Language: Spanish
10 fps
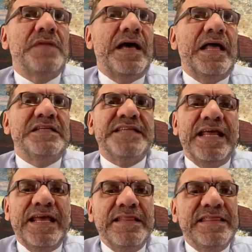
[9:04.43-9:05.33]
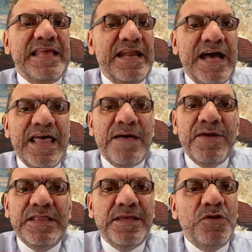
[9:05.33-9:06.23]
al ser enterada
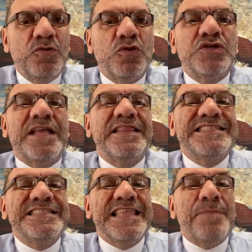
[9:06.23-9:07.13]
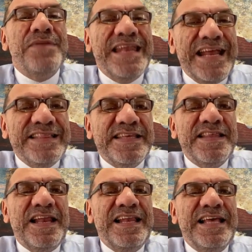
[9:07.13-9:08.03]
20 minutos antes, también antes
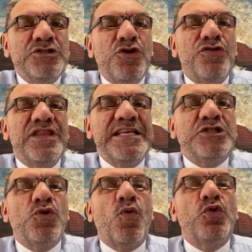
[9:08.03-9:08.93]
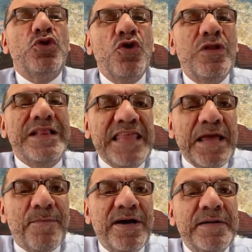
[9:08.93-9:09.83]
de la elección discutió el
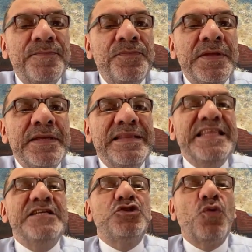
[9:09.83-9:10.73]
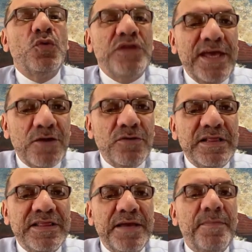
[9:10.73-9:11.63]
tema, discutieron
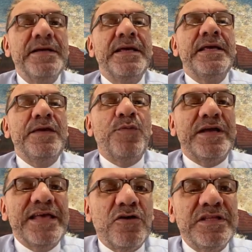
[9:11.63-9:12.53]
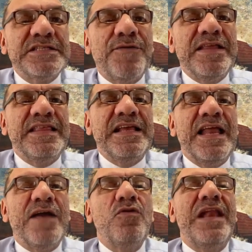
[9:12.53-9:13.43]
el tema. Y fue allá donde se
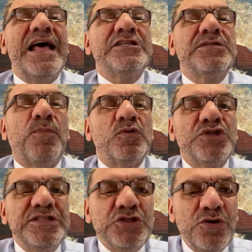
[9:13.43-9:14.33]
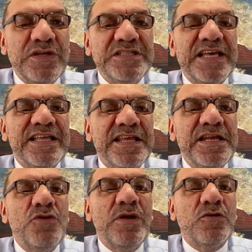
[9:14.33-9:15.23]
ventilaron las posiciones que ha
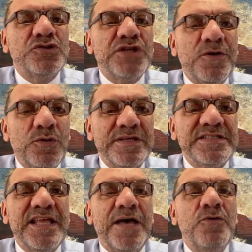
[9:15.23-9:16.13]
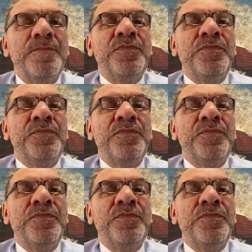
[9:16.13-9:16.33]
tenido el Consejo de Estado